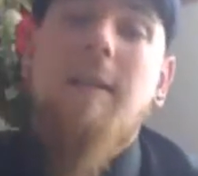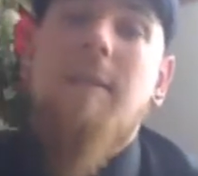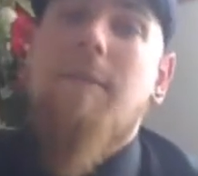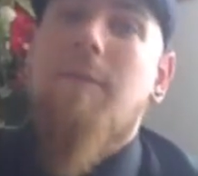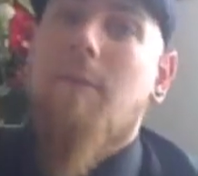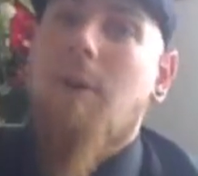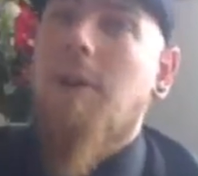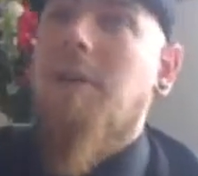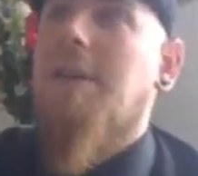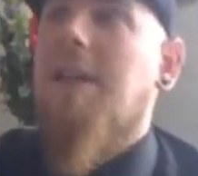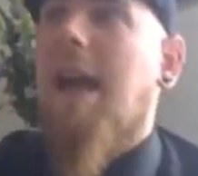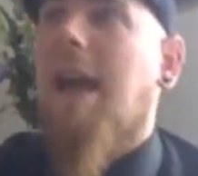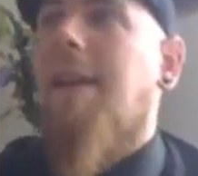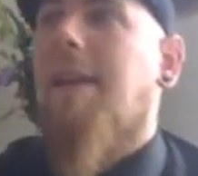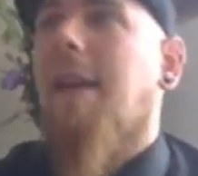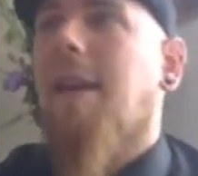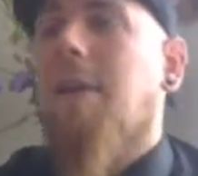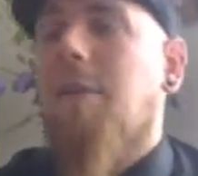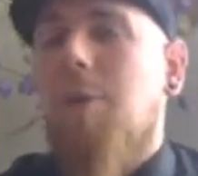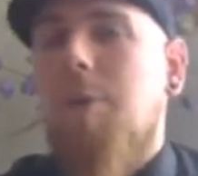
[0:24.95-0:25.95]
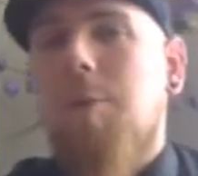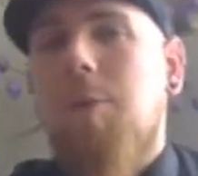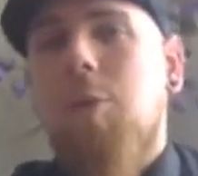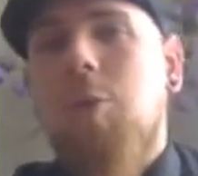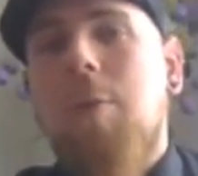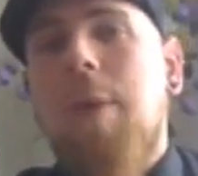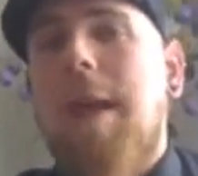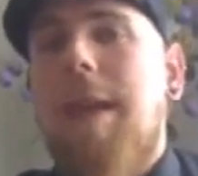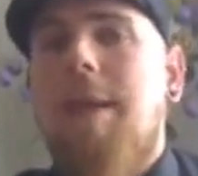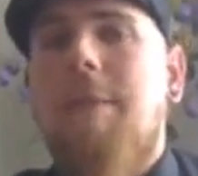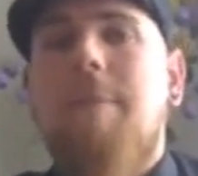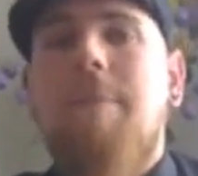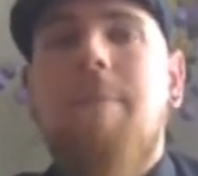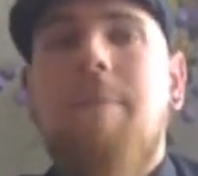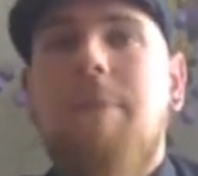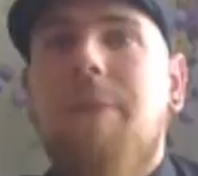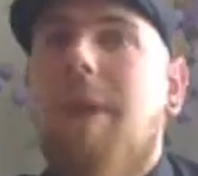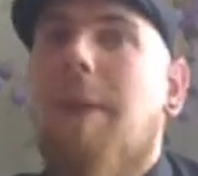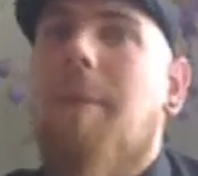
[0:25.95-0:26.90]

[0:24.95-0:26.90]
Wollte die anderen natürlich mit rübernehmen,